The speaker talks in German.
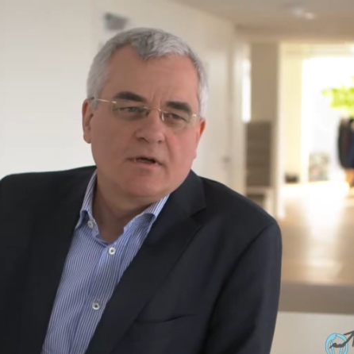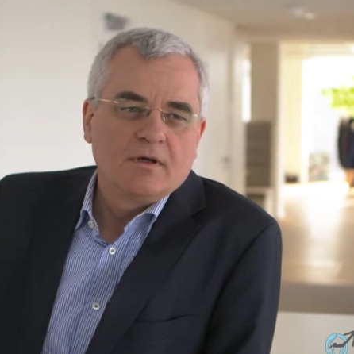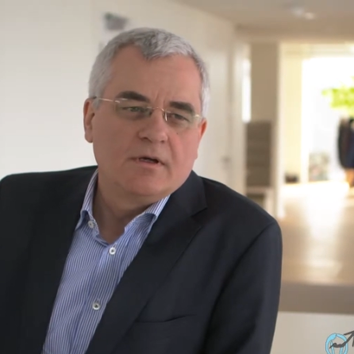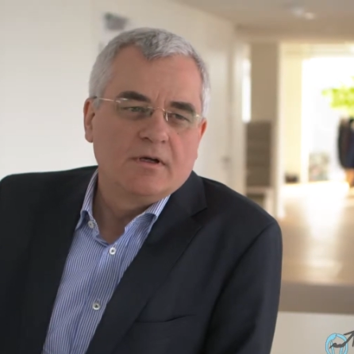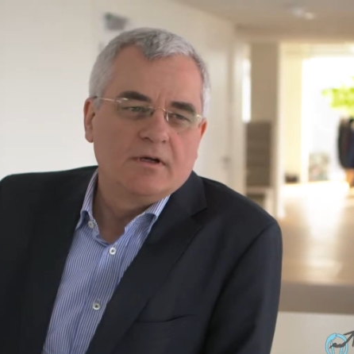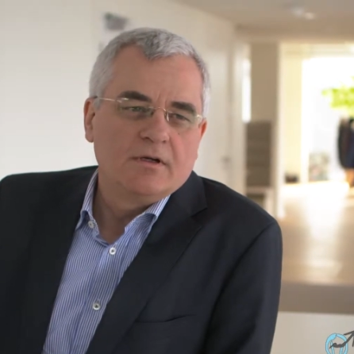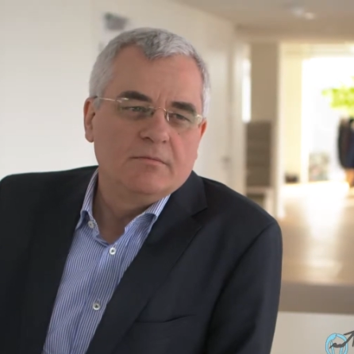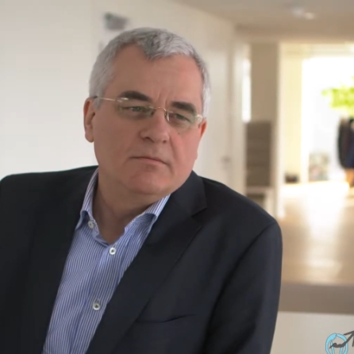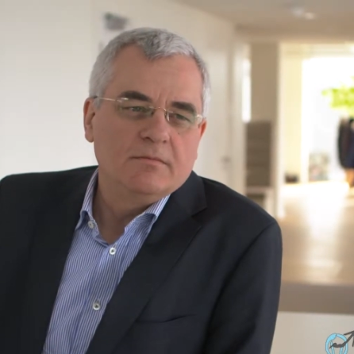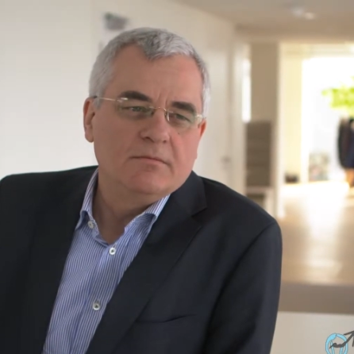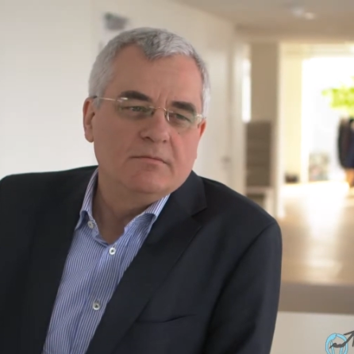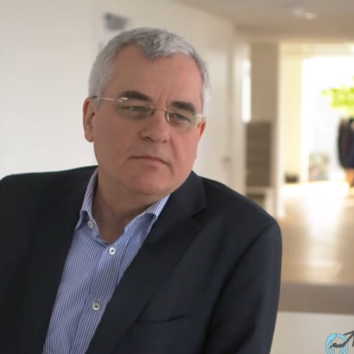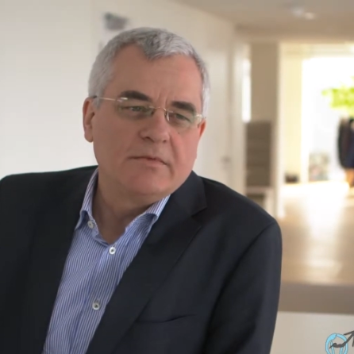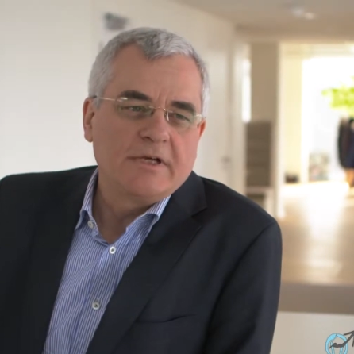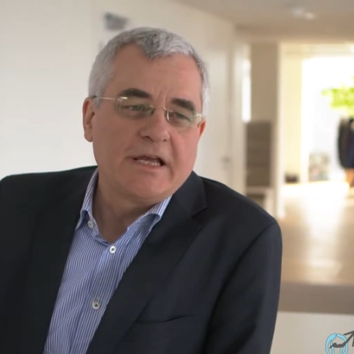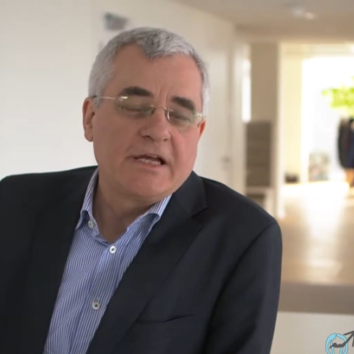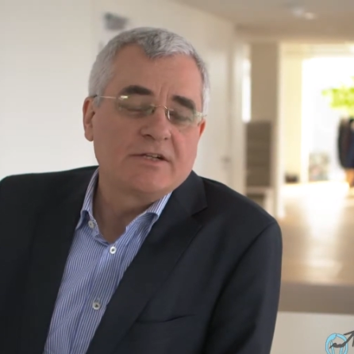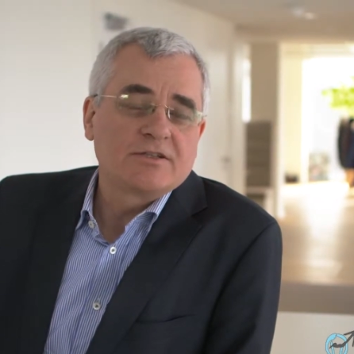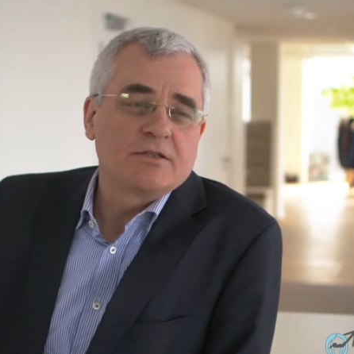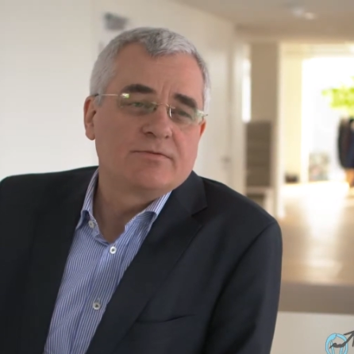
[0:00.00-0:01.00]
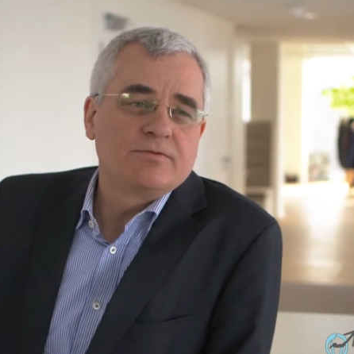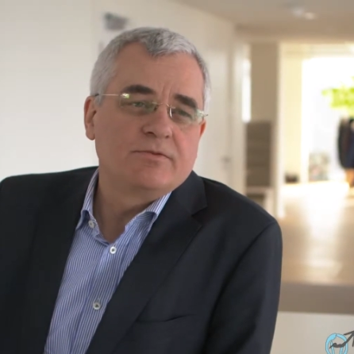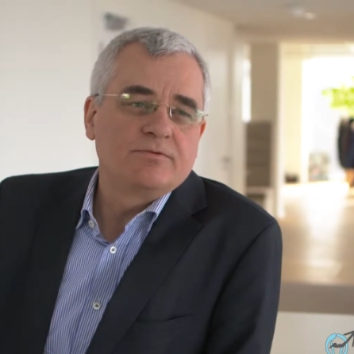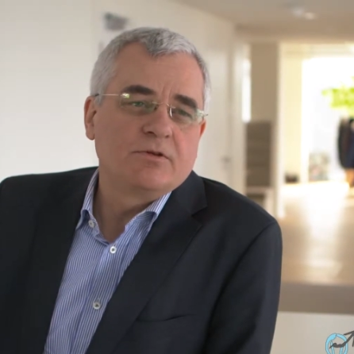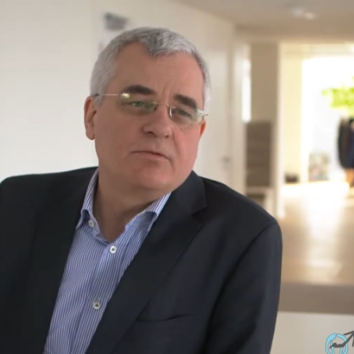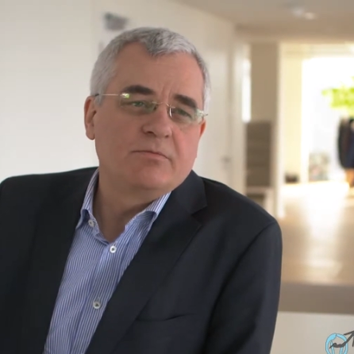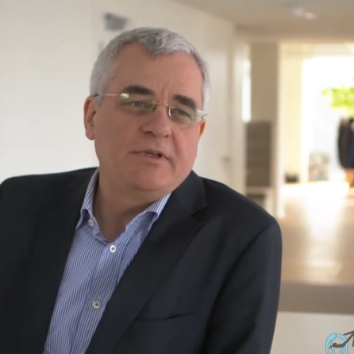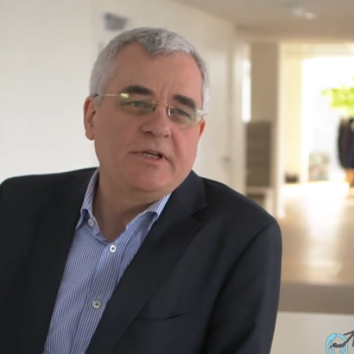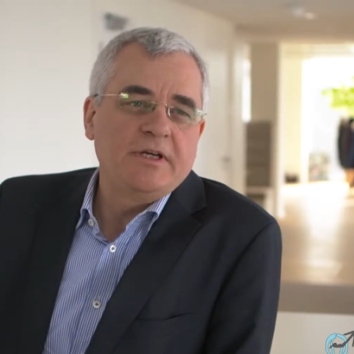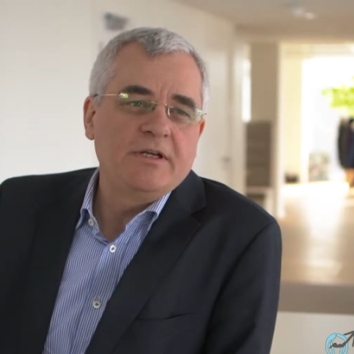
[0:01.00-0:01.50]
Ähm, Hersteller von
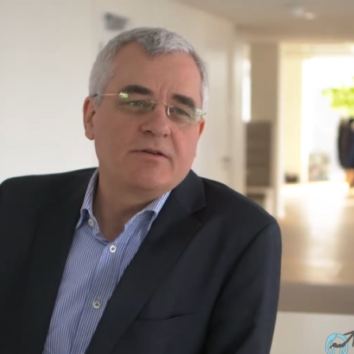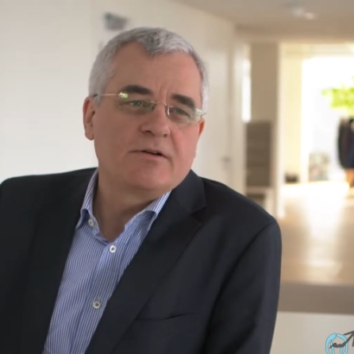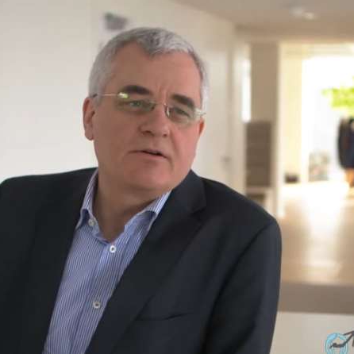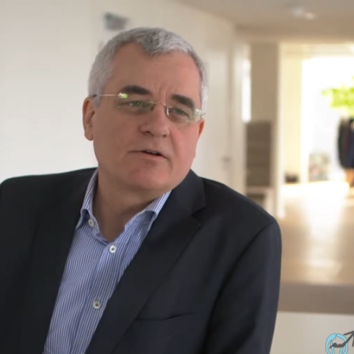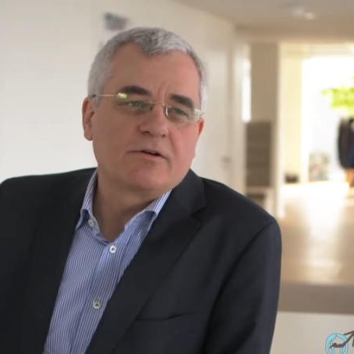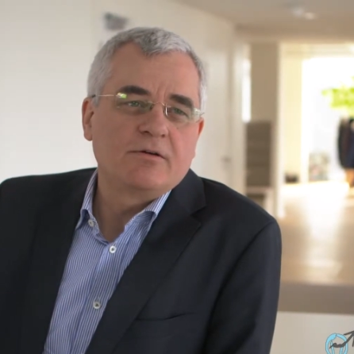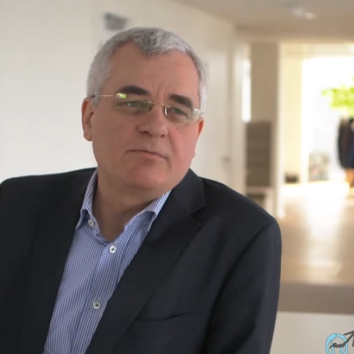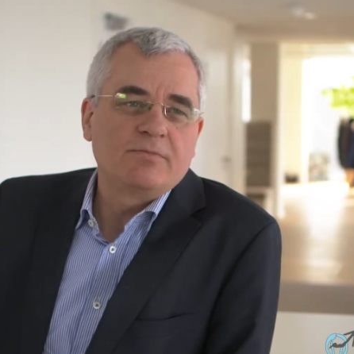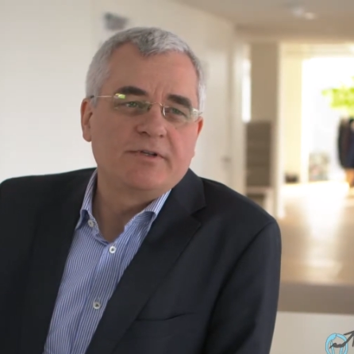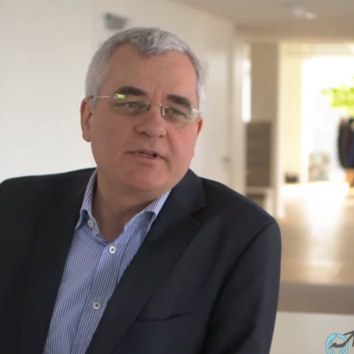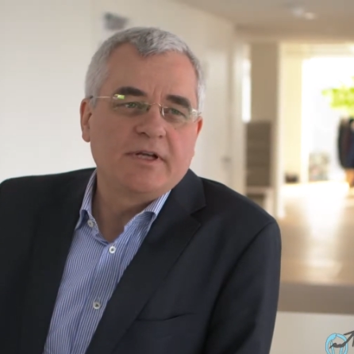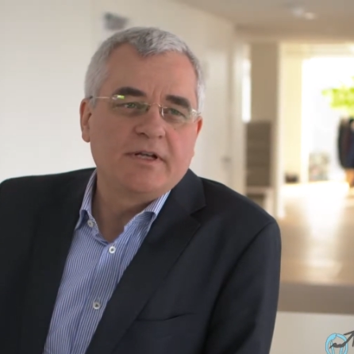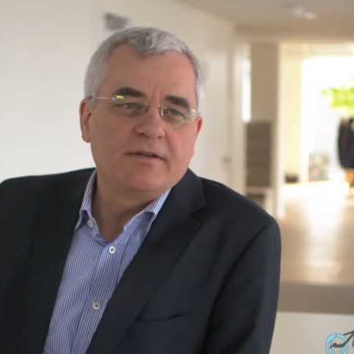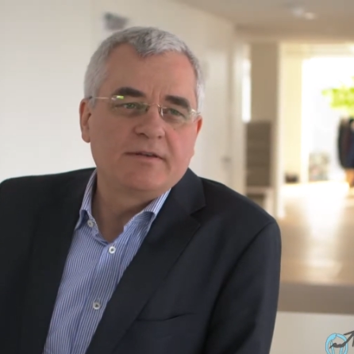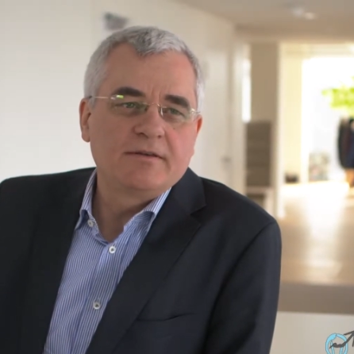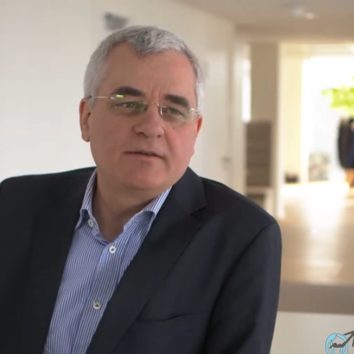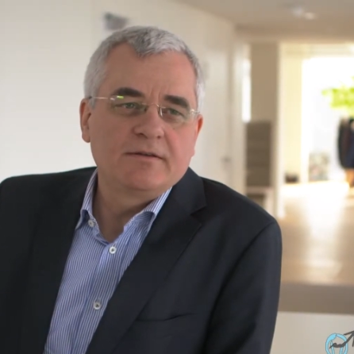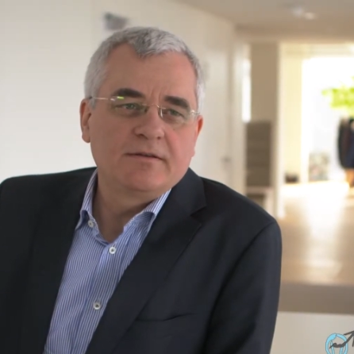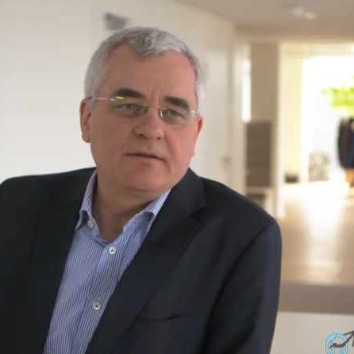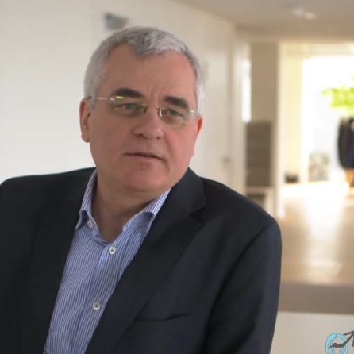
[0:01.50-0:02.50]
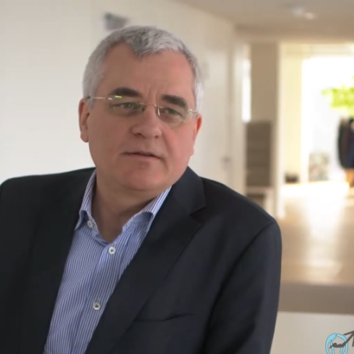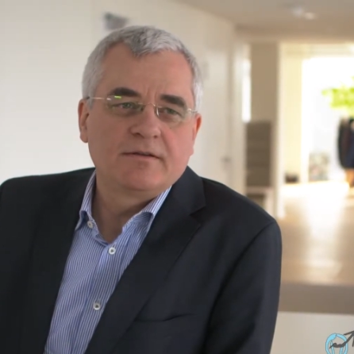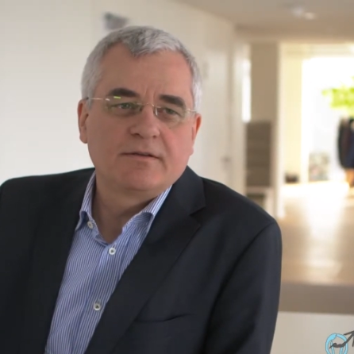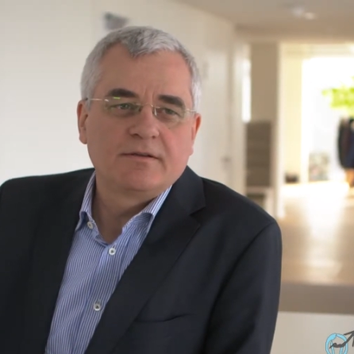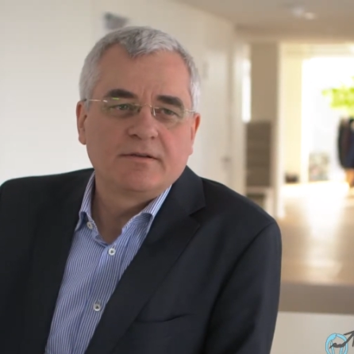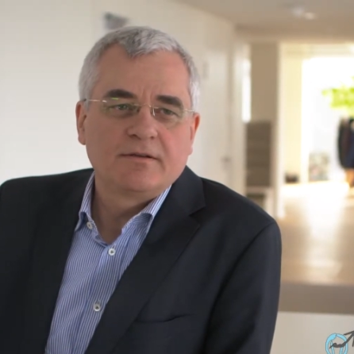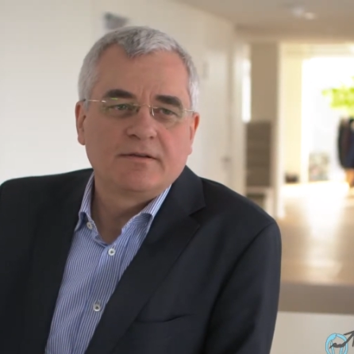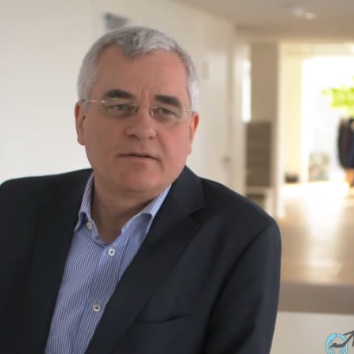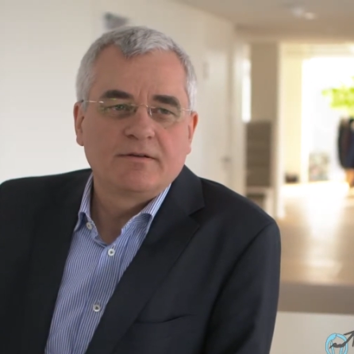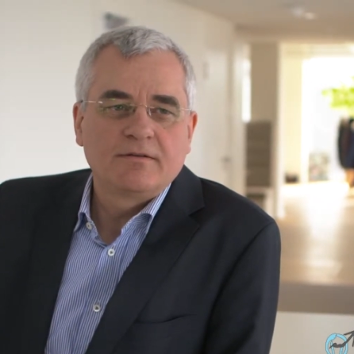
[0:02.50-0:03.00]
Turbinen oder Komponenten
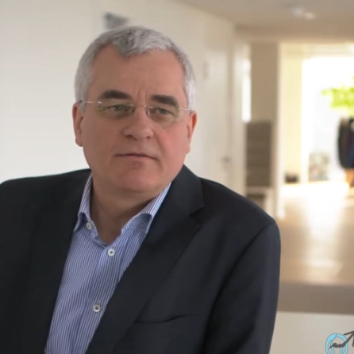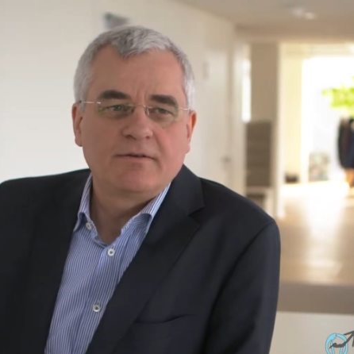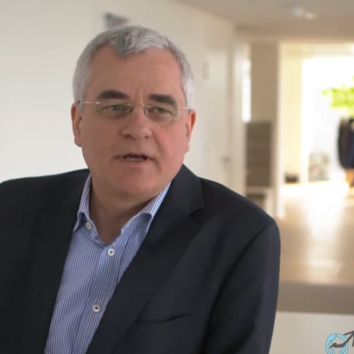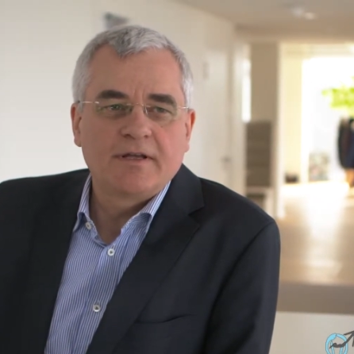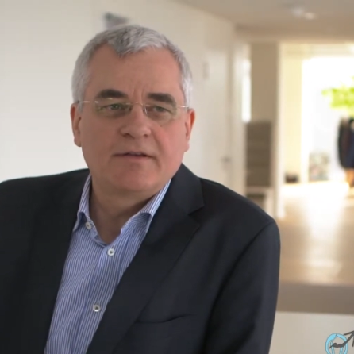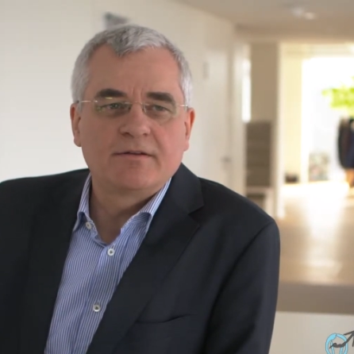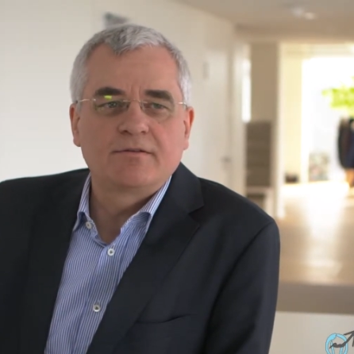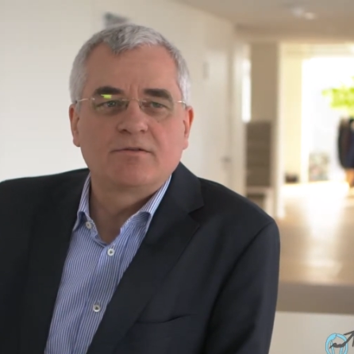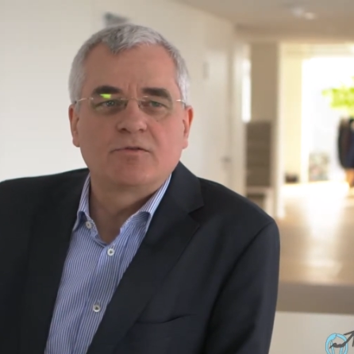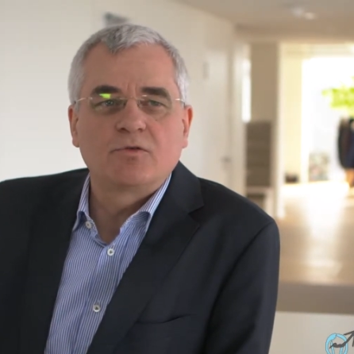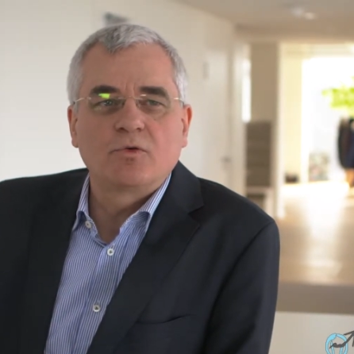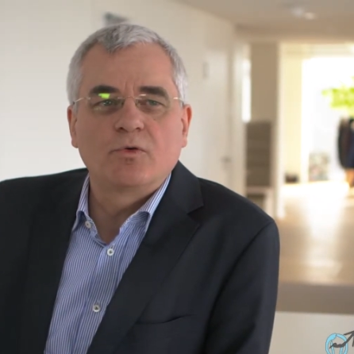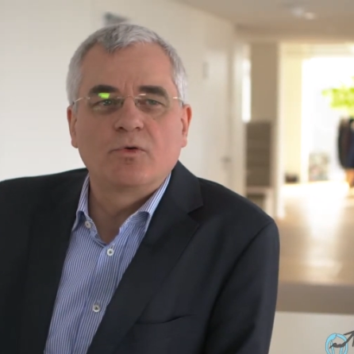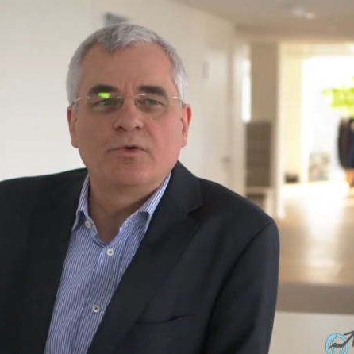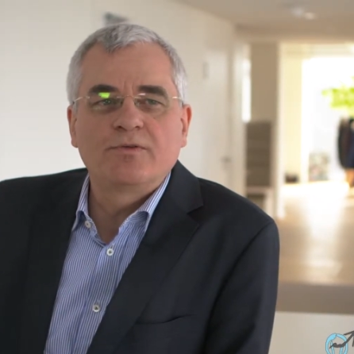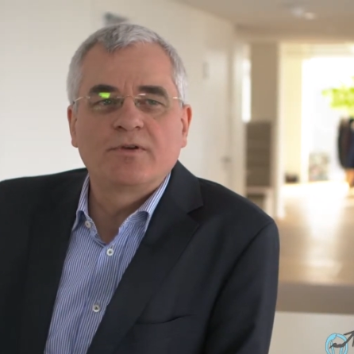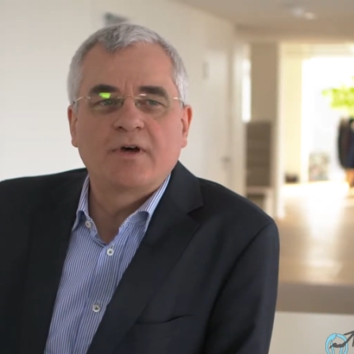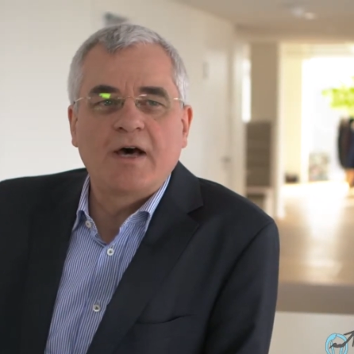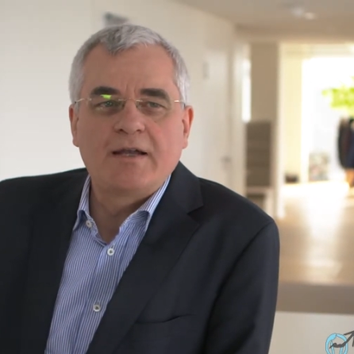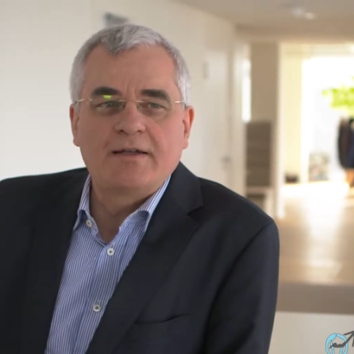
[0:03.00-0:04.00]
werden größere